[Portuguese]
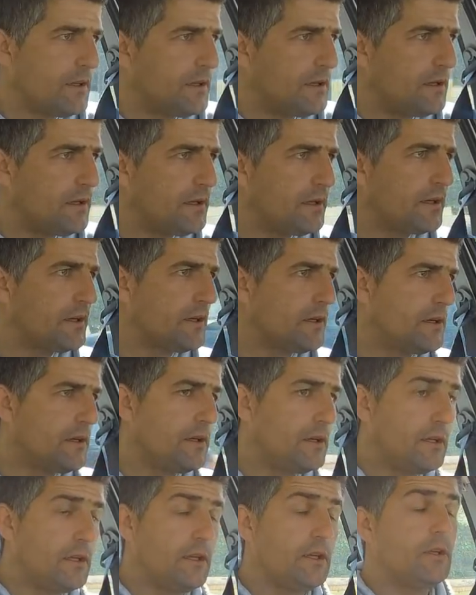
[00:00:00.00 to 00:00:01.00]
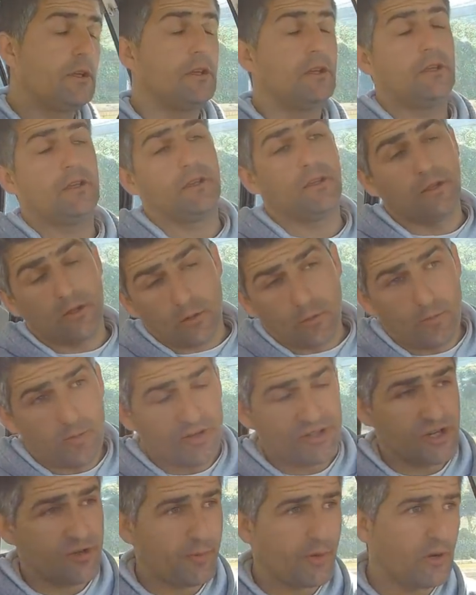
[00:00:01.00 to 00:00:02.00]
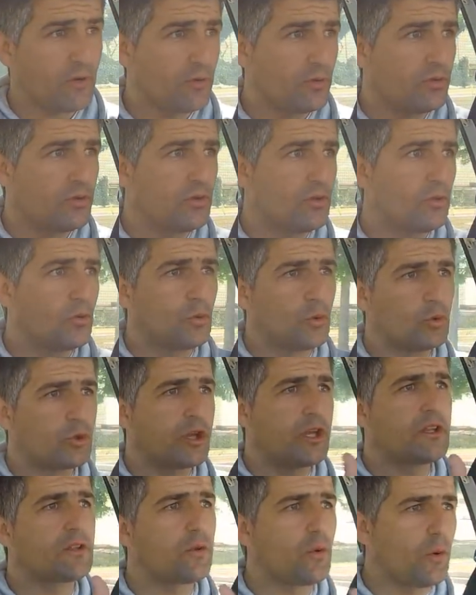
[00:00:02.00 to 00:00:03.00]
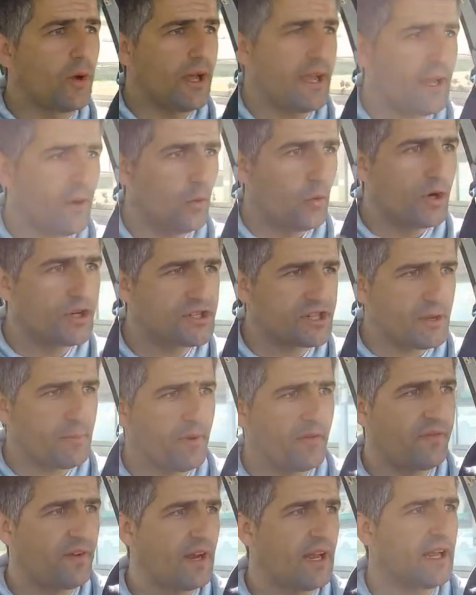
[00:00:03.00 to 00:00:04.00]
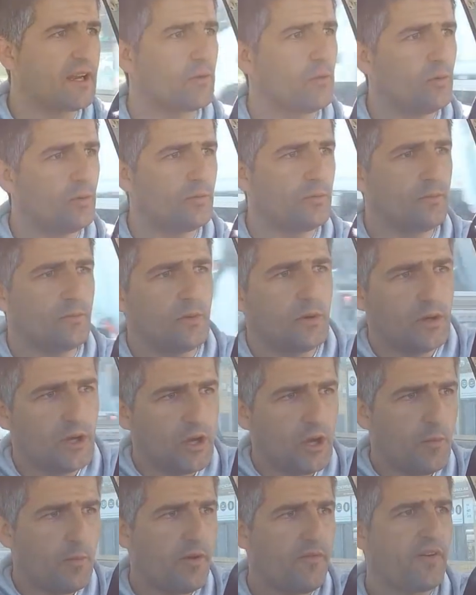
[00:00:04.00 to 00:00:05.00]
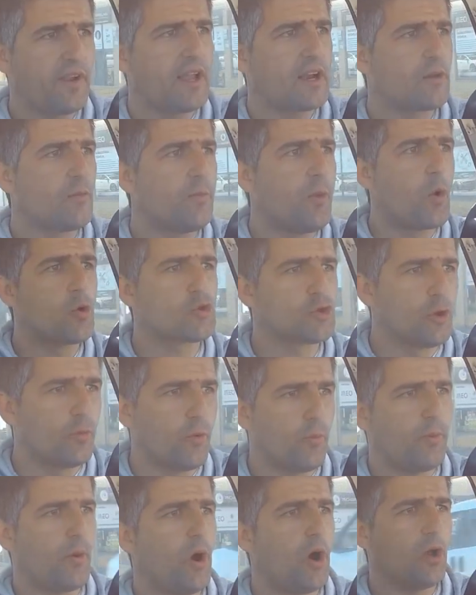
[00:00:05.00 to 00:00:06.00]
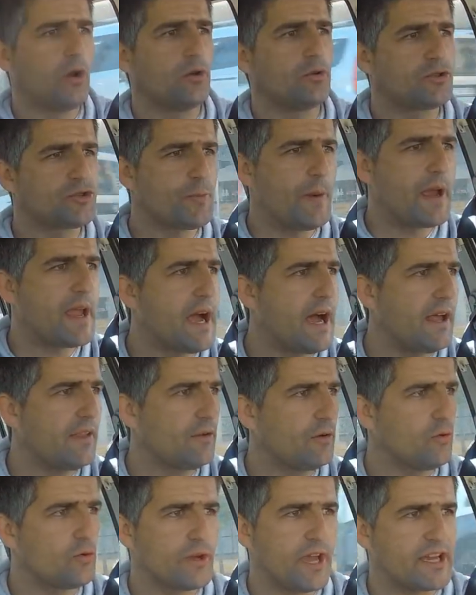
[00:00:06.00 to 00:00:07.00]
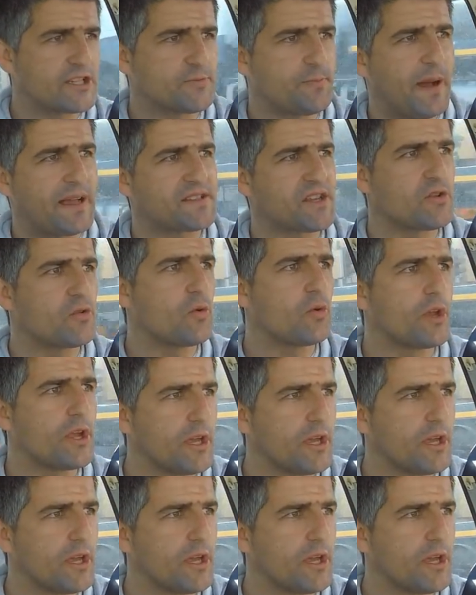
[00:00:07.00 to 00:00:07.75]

E, eh, e, e, como vocês viram no título, é, hoje é para falar, um, para falar um pouco sobre o Polo desmaiado, o que é que se passa com